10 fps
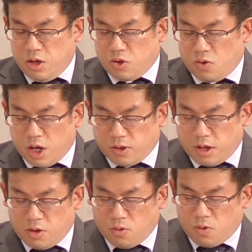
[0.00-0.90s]
小学
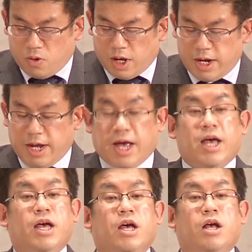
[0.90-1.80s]
生の頃か
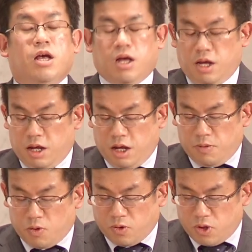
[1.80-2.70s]
ら
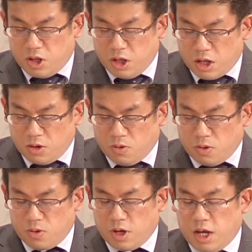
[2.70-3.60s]
牧師になる
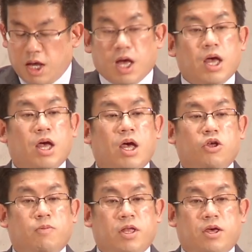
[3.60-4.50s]
ことが夢